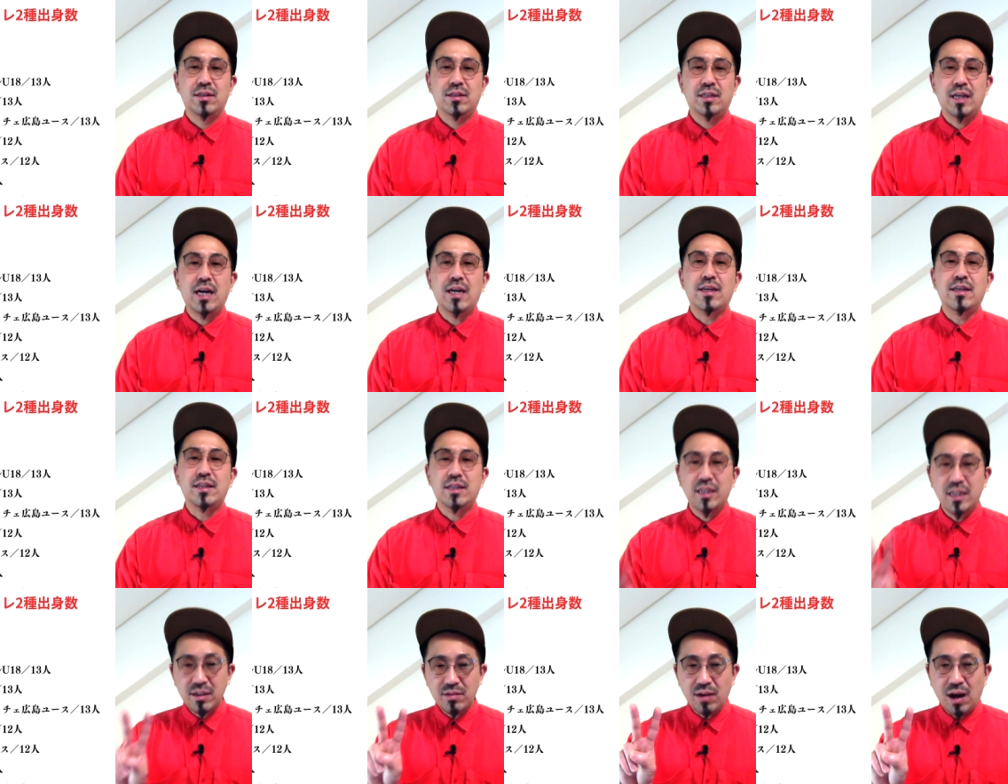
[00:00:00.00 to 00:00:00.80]
第
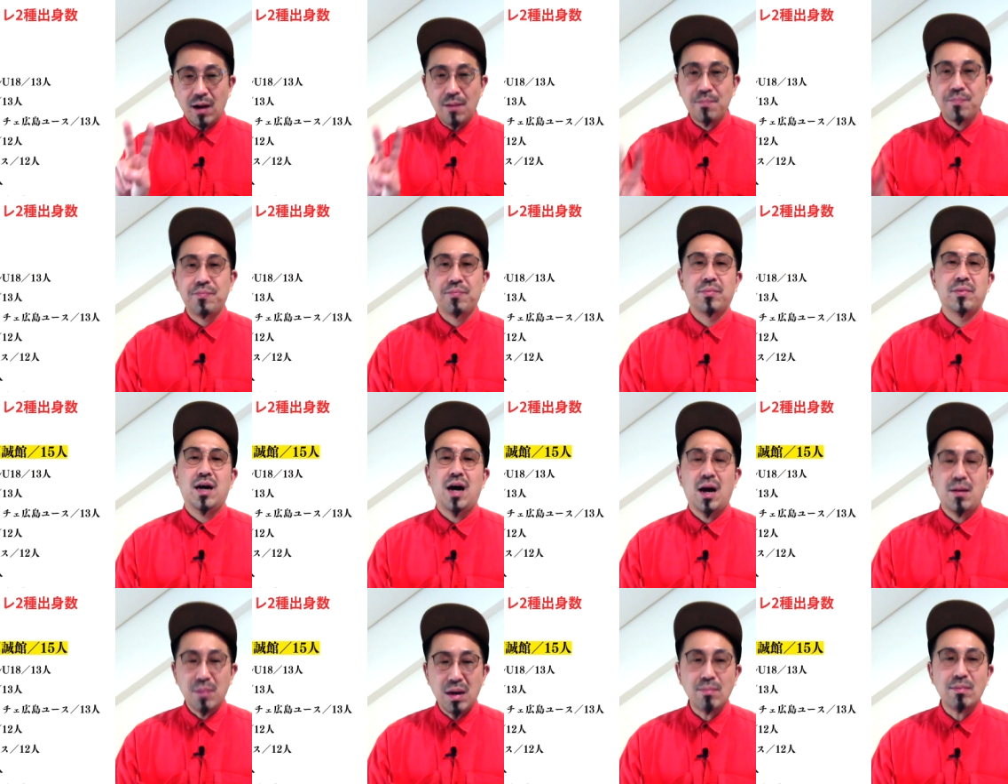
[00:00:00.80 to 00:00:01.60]
2位は、
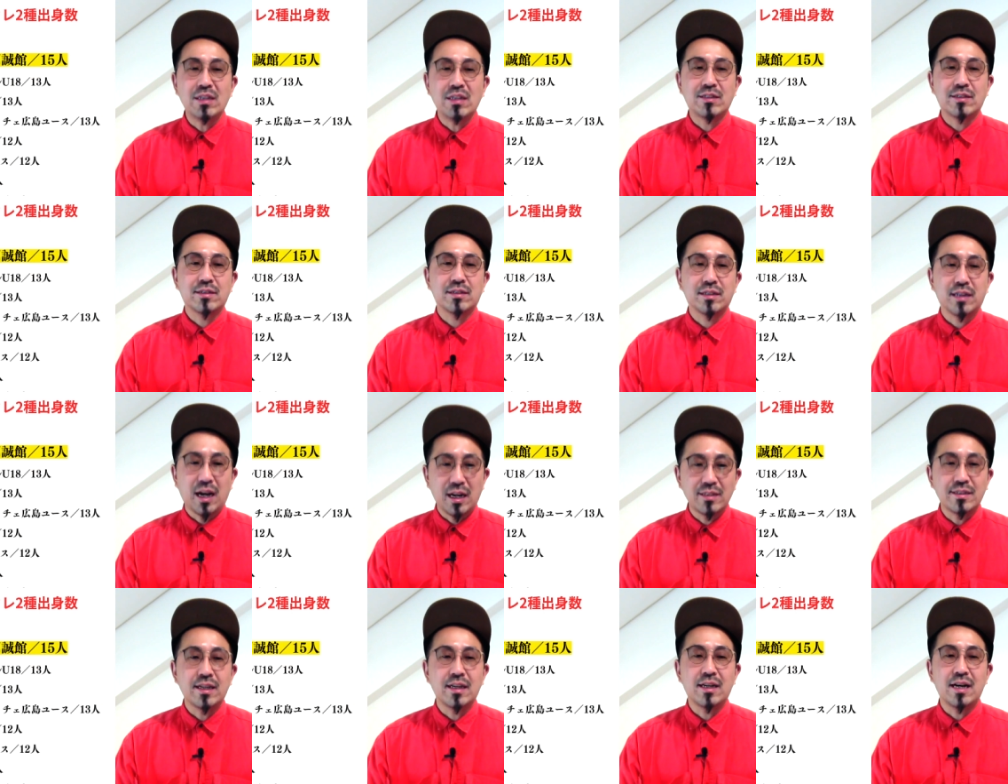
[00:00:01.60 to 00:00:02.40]
浜松
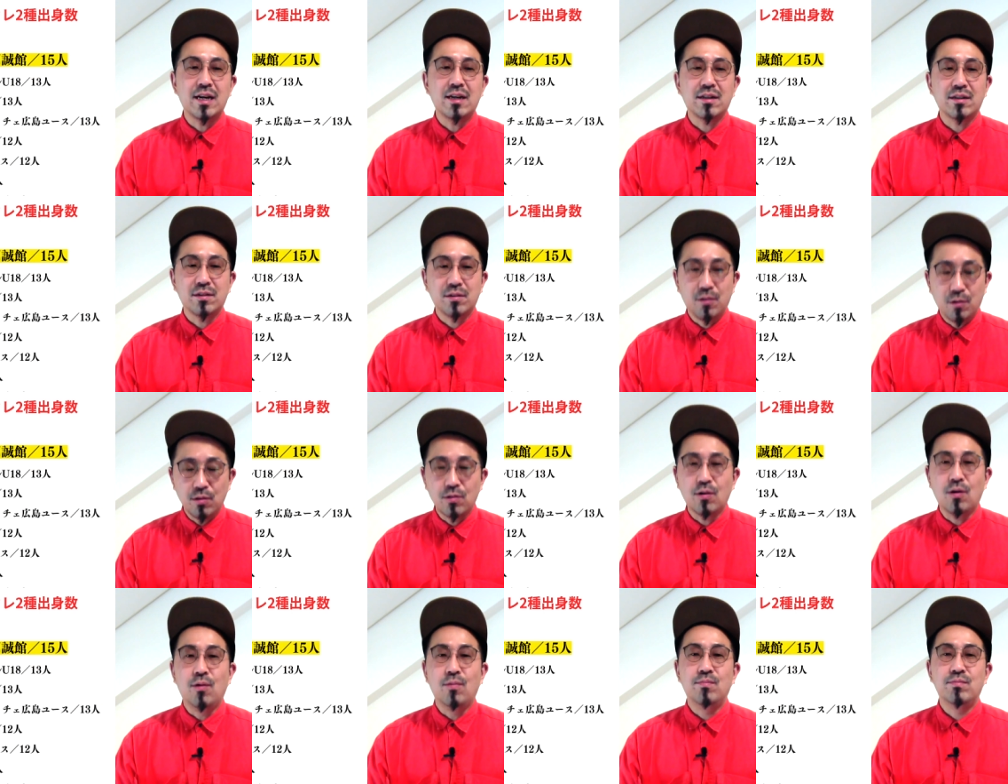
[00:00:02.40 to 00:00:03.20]
開誠館
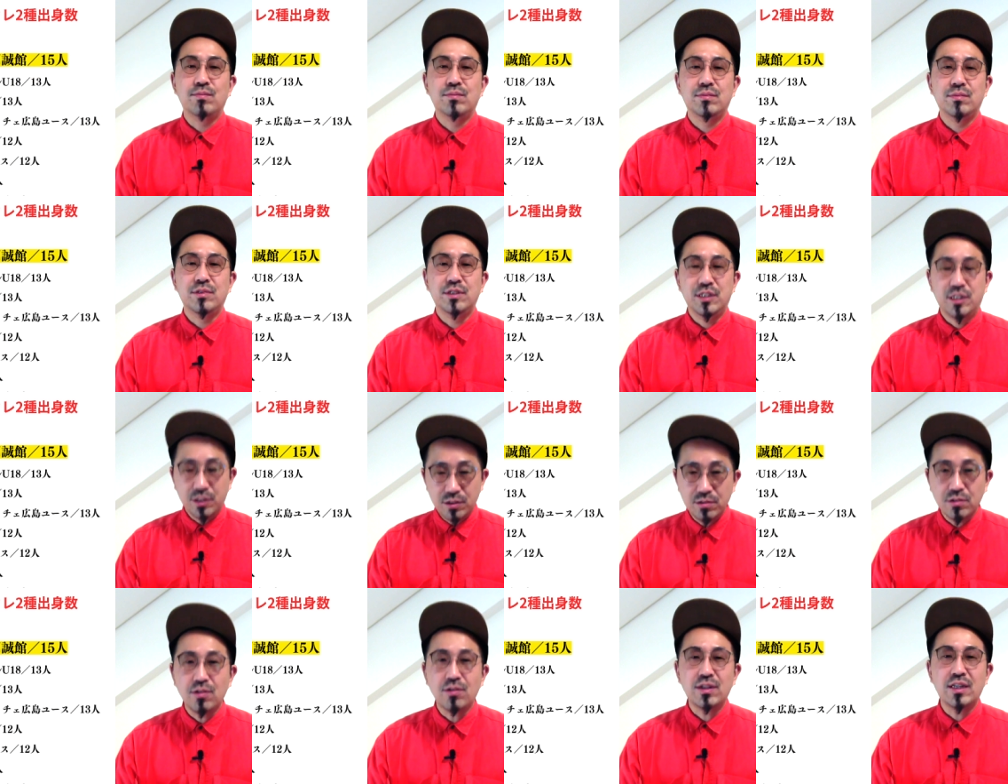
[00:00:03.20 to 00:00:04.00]
高校、
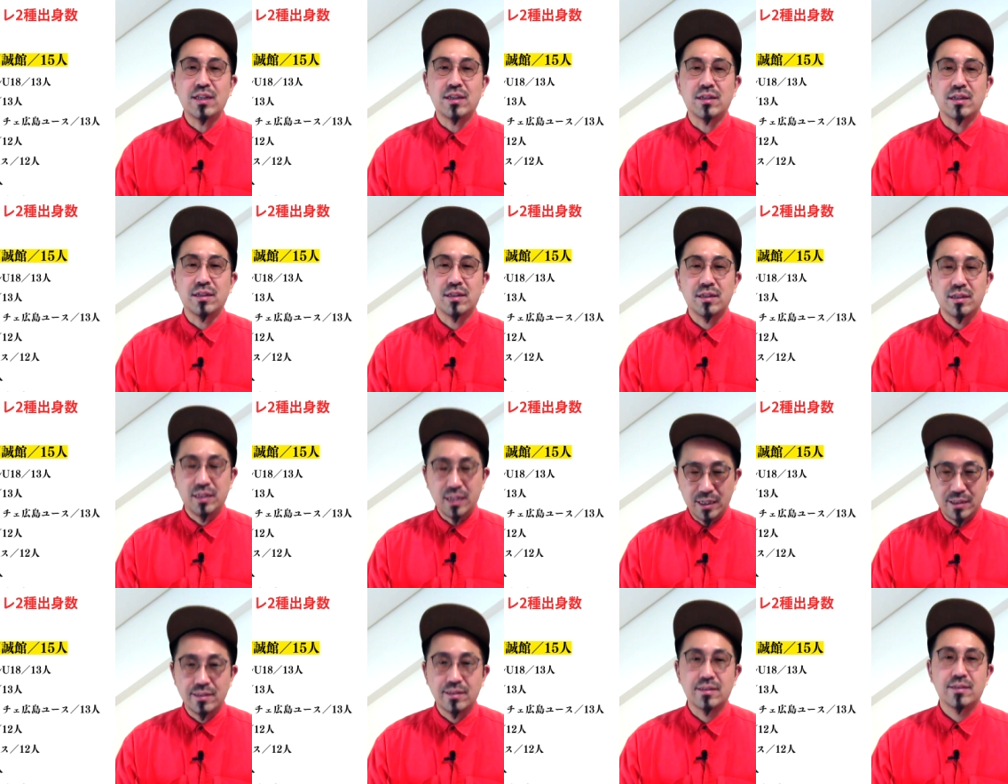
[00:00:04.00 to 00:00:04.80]
15人
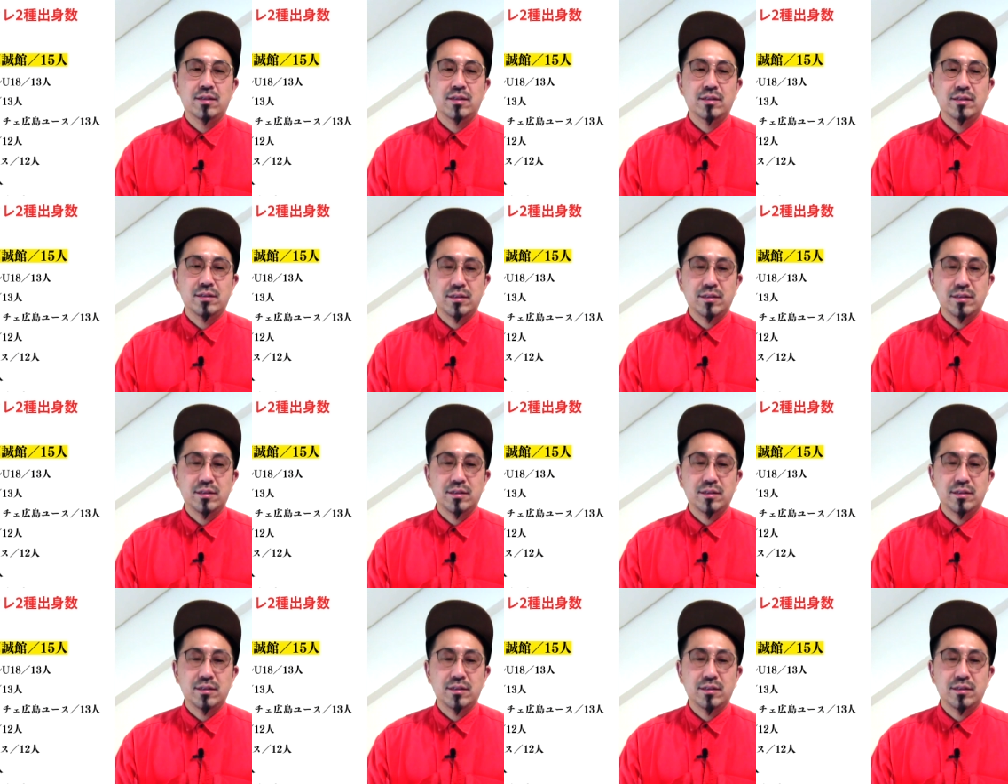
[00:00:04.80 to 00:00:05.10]
です。